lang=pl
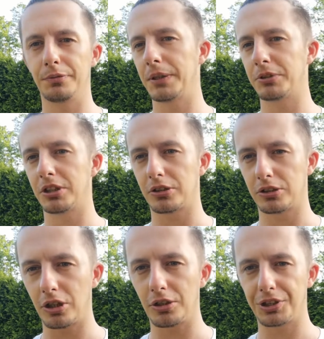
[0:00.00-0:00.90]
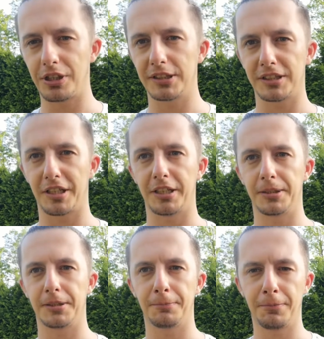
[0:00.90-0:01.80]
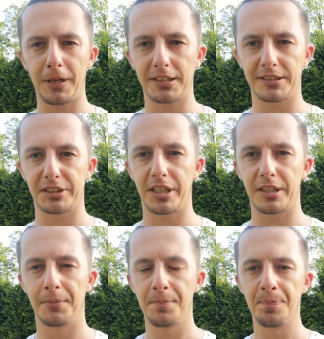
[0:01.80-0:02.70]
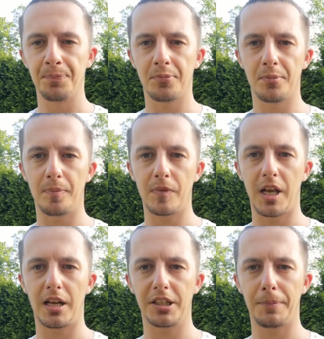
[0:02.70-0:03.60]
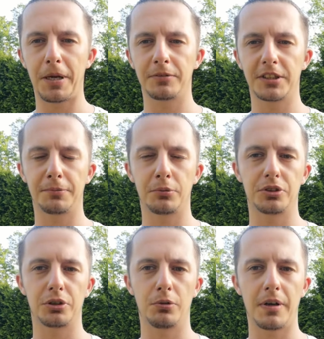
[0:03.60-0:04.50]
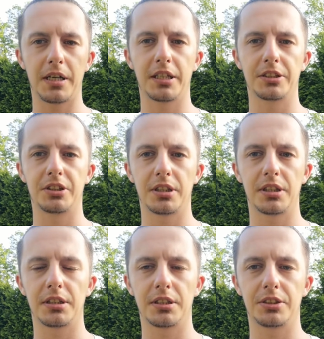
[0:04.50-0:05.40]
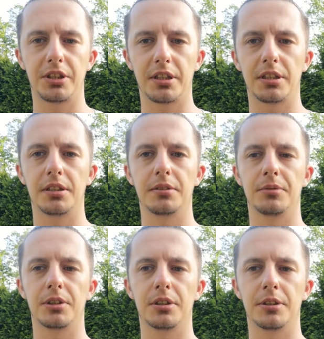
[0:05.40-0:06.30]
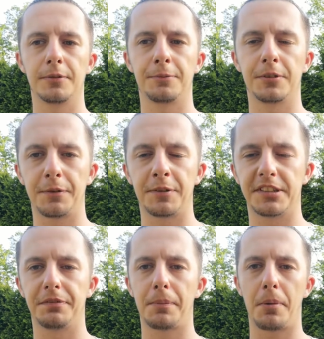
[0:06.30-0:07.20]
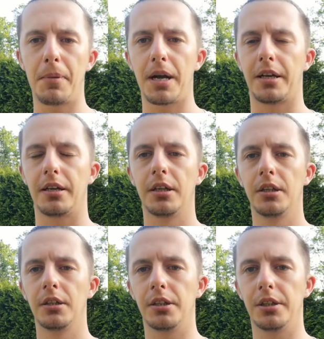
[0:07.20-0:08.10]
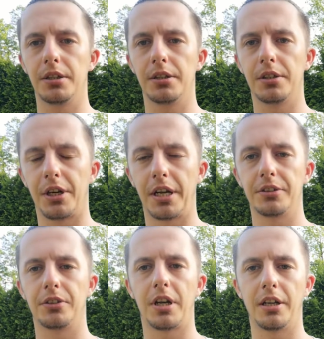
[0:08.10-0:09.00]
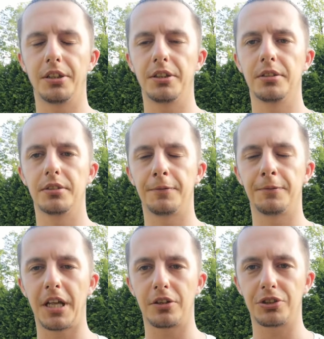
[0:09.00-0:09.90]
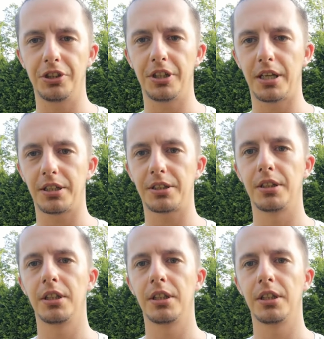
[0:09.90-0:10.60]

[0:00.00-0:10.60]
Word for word: Wiem, że to troszkę jest taki frazes, ale, mm, ale naprawdę zwróćcie uwagę, gdzie, gdzie e, w defensywie pomaga e, Ryan O'Reilly w narożnikach,